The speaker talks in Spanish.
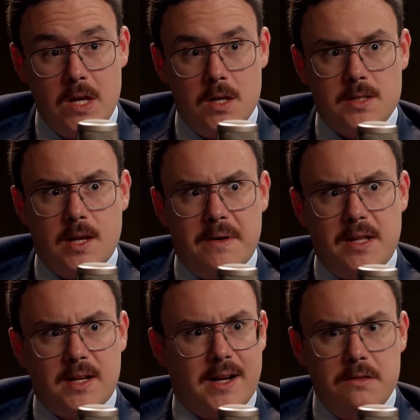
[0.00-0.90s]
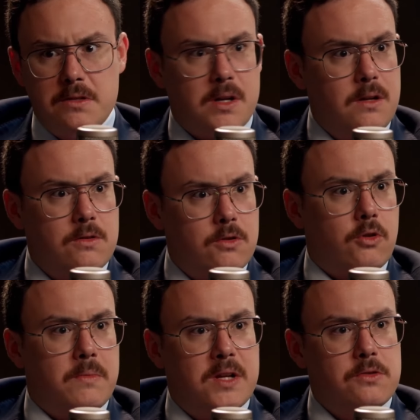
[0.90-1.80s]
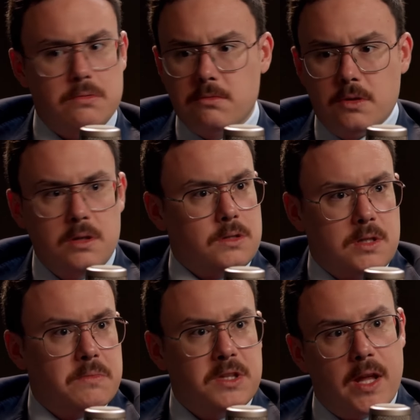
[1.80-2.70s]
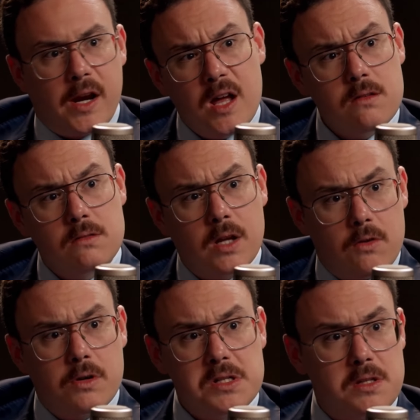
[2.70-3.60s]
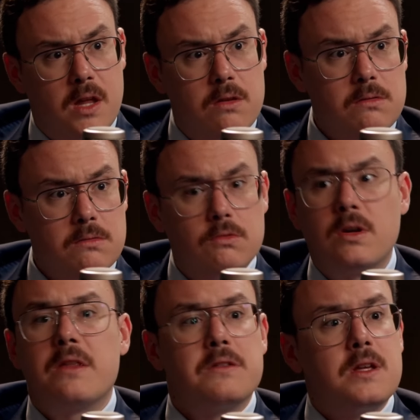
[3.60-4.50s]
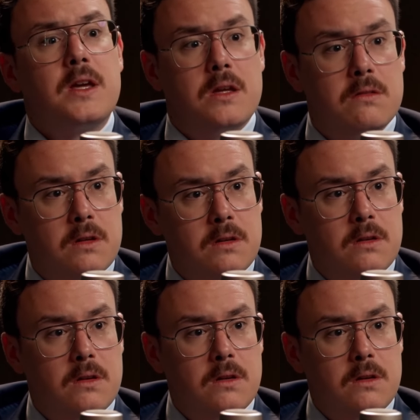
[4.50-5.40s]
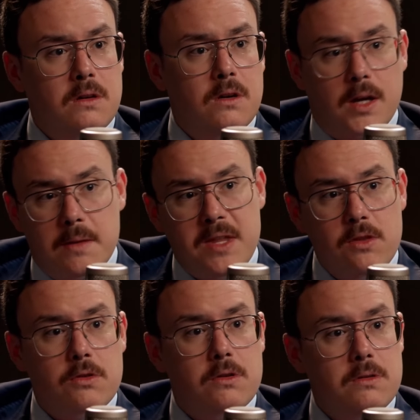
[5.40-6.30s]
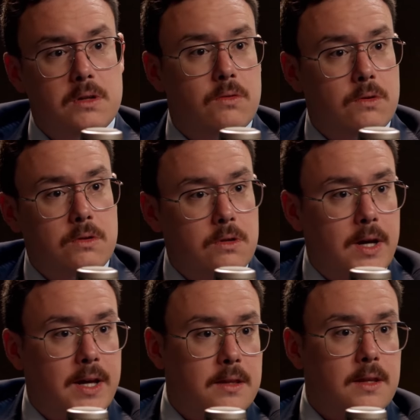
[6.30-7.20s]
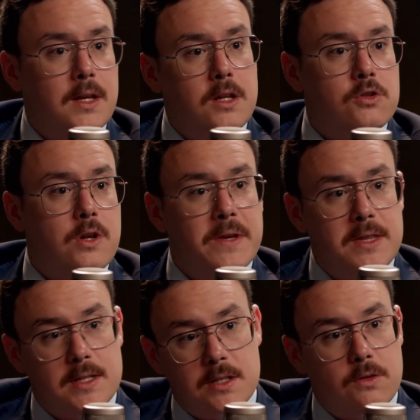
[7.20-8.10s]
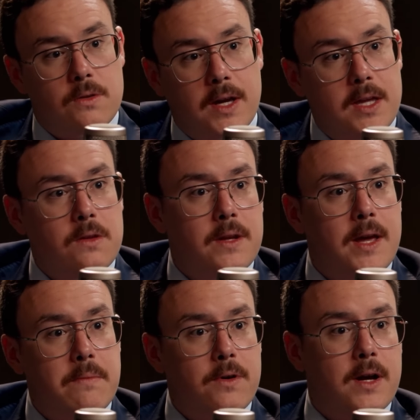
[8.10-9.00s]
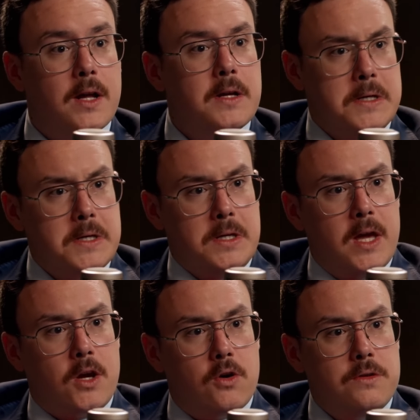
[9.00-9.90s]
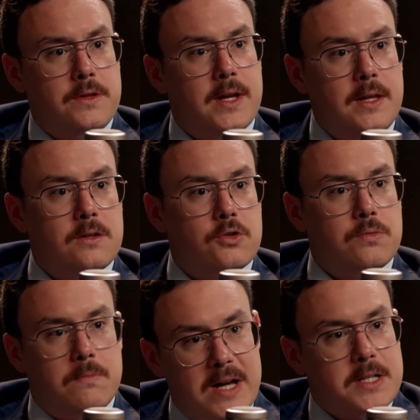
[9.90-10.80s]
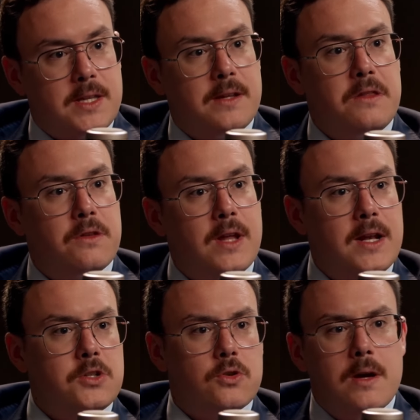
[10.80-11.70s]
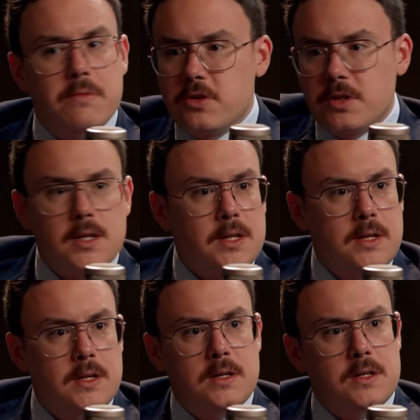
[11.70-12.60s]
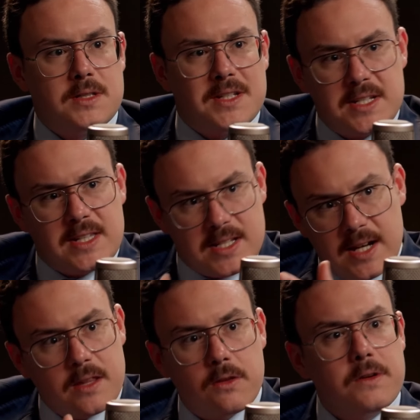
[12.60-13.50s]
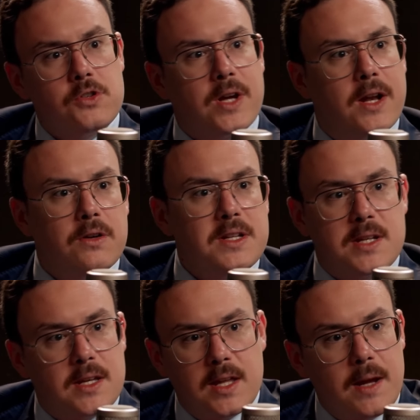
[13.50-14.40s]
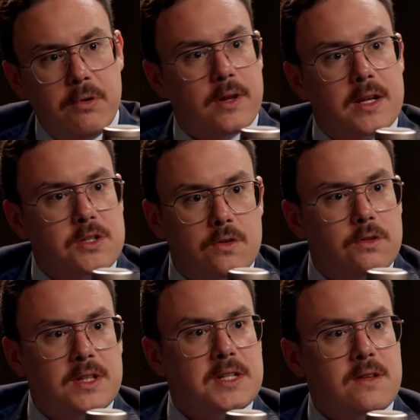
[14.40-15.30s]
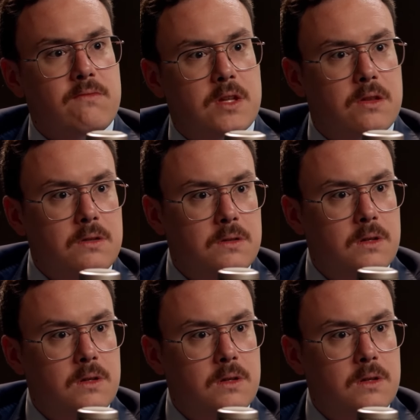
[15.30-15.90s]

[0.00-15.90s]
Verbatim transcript: Estaba atacando, claro, los romanos, esta es mi tierra, la he conquistado, ¿tú qué haces aquí? aquí mando yo. Y luego la gente de ahí, los levitas y todo aquello de la época en contra, de los más tradicionales, oiga, pero este, este, se está saliendo de los cánones, hay que ir a por él, esto no tiene sentido.